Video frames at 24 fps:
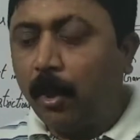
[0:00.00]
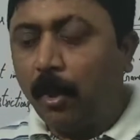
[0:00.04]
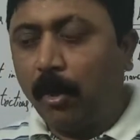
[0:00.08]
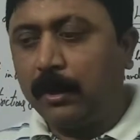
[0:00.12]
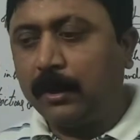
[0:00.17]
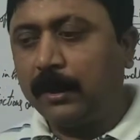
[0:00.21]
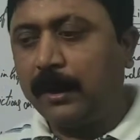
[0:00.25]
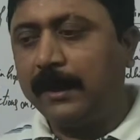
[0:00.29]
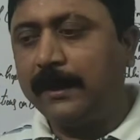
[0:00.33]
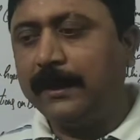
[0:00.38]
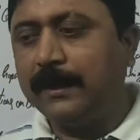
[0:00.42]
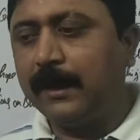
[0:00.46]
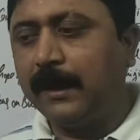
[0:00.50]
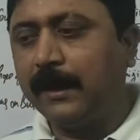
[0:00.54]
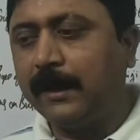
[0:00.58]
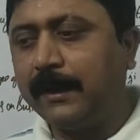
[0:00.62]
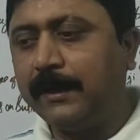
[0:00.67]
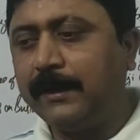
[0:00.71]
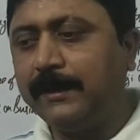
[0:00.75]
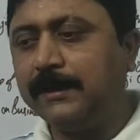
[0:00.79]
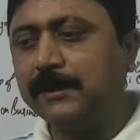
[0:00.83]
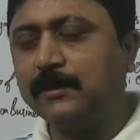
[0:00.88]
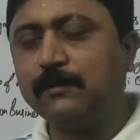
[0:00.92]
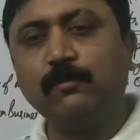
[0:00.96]
और कहीं ना
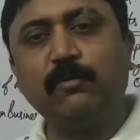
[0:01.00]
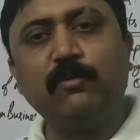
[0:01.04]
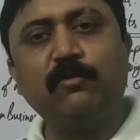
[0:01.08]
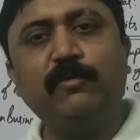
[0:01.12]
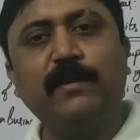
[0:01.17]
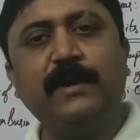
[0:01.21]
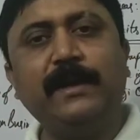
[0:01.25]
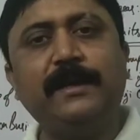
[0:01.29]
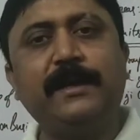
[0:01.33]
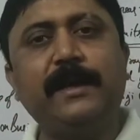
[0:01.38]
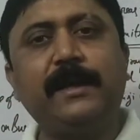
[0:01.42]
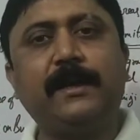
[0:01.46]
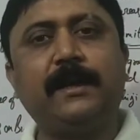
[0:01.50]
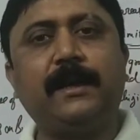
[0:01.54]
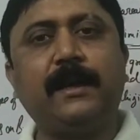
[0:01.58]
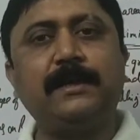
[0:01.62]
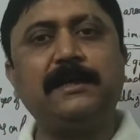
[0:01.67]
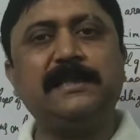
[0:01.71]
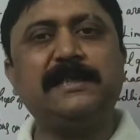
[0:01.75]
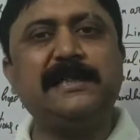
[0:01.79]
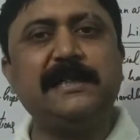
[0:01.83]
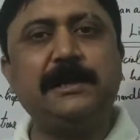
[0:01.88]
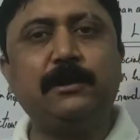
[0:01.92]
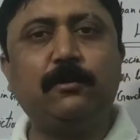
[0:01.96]
कहीं इस मूवमेंट के
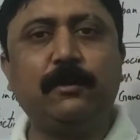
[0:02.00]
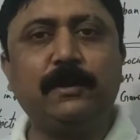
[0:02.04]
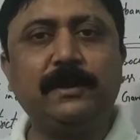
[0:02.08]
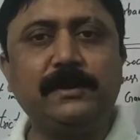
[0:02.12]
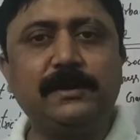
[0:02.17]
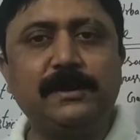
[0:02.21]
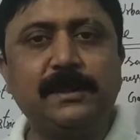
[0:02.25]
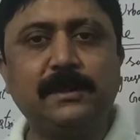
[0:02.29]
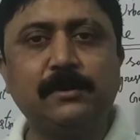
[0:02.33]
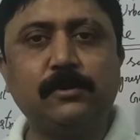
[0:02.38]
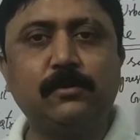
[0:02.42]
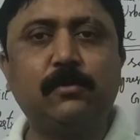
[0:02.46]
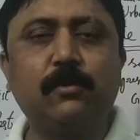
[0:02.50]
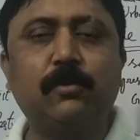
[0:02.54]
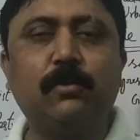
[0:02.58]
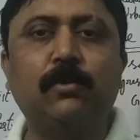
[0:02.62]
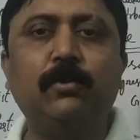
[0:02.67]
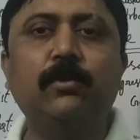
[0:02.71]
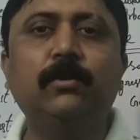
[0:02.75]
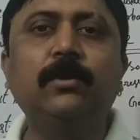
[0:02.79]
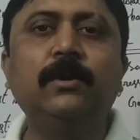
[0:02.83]
कंसिक्वेंसेस को